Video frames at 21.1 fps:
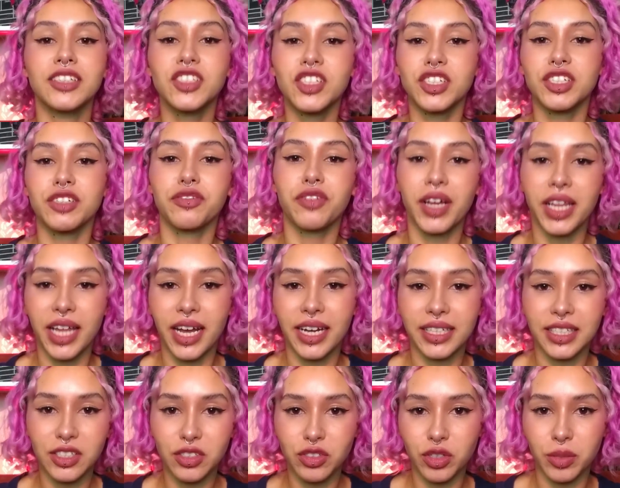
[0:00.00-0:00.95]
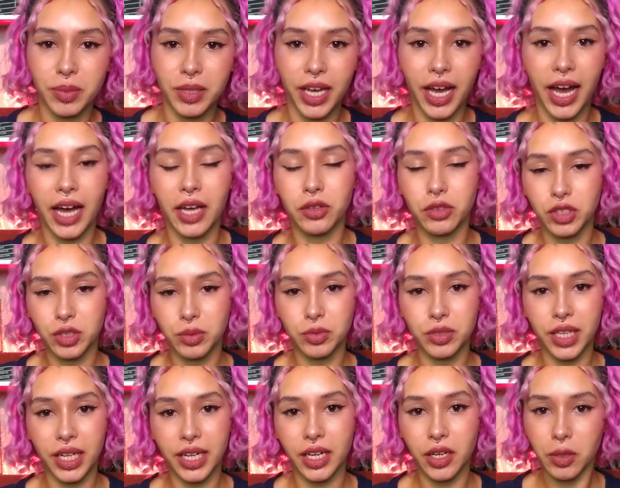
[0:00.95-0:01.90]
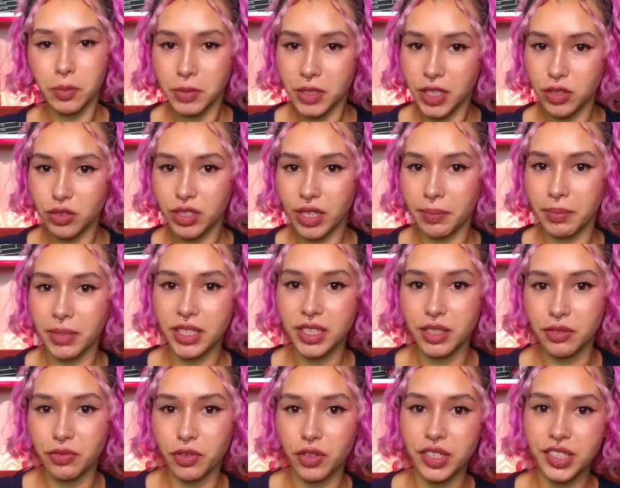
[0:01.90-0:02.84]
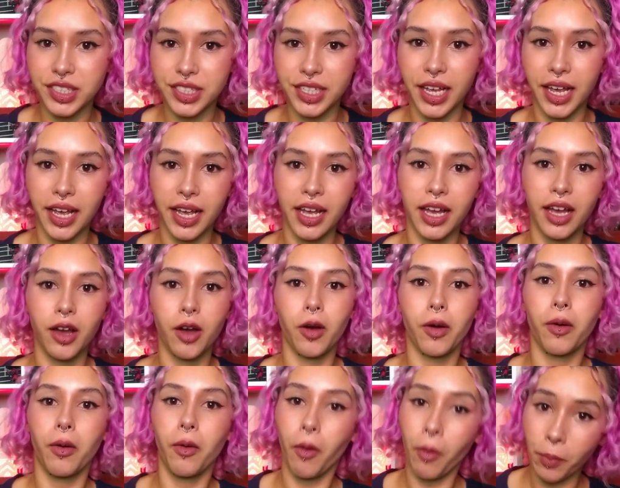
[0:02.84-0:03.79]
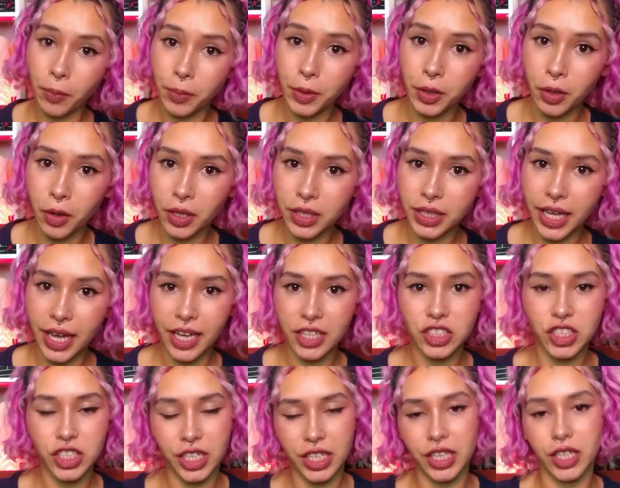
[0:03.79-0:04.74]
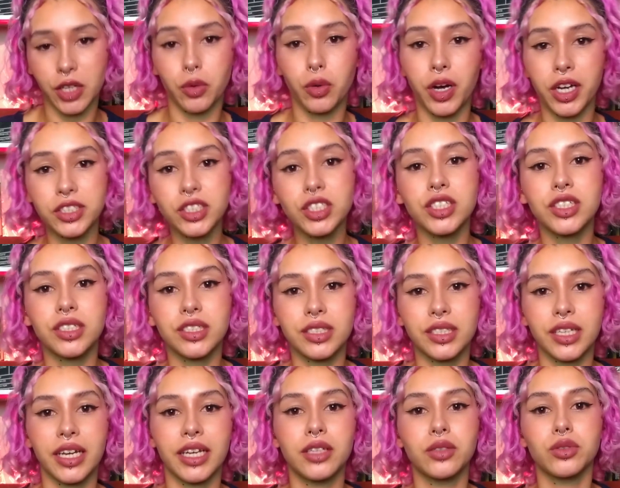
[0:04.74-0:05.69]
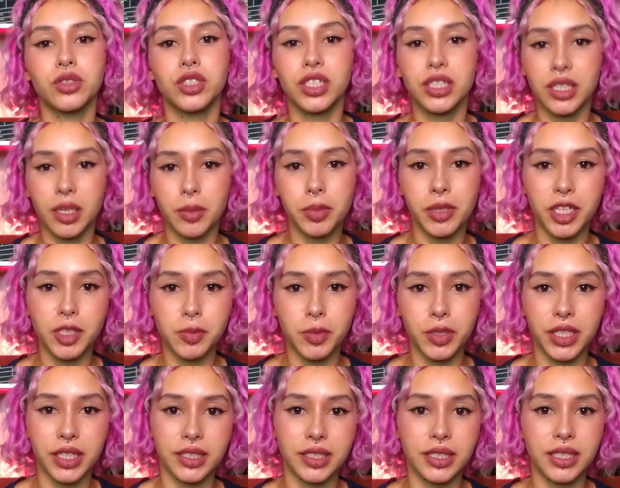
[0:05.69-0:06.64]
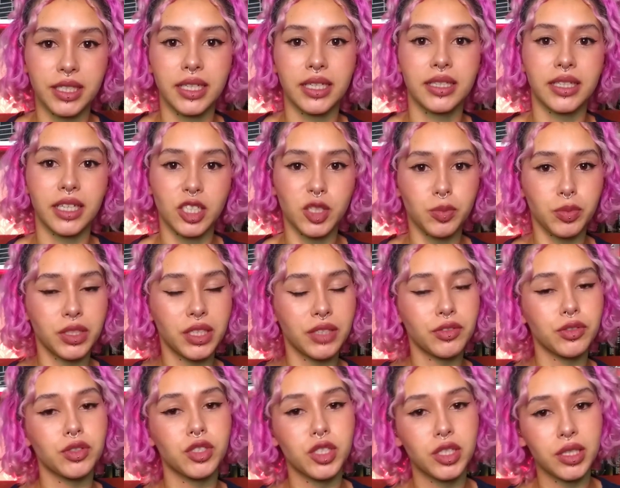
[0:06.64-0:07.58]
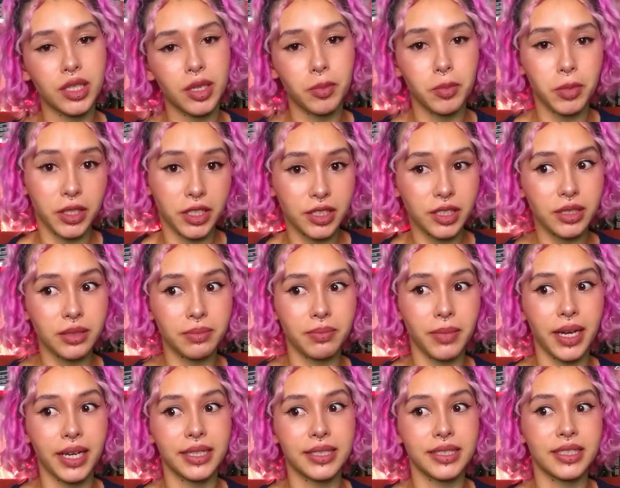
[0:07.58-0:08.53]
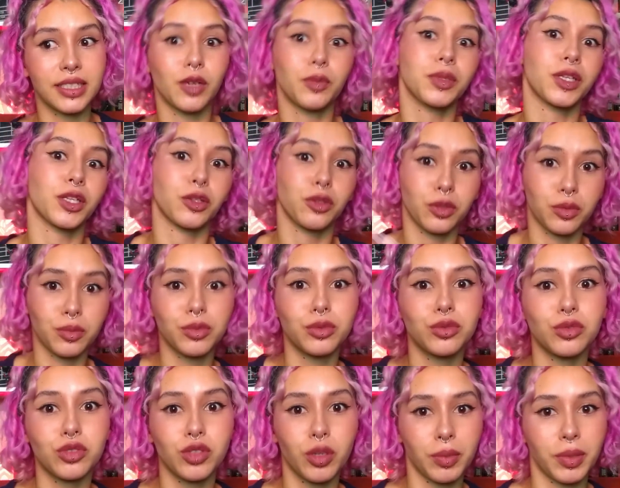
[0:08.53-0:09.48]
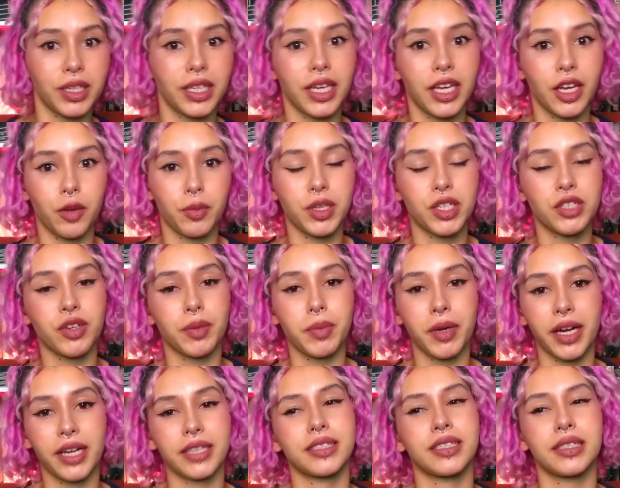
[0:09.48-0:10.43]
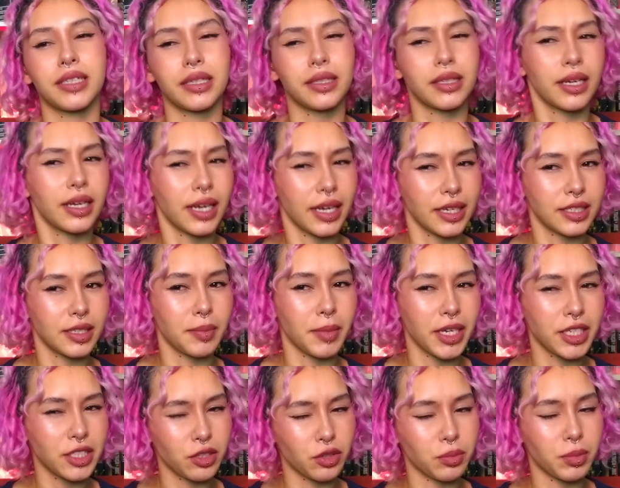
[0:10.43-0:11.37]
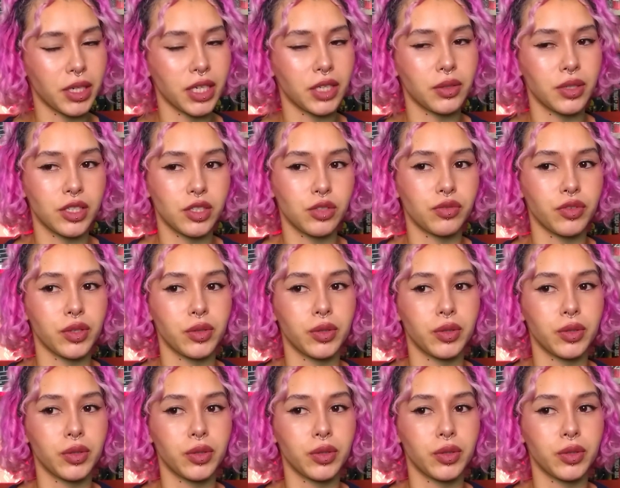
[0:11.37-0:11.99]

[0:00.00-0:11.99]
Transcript: Antes de falar aqui sobre Raio Último Dragão, eu preciso saber se você comprou, né, adquiriu antes de sair no Disney Plus, porque sim, está disponível no Disney Plus, mas não para todo mundo, só para quem realmente vai pagar 70 reais a mais, se eu não me engano é esse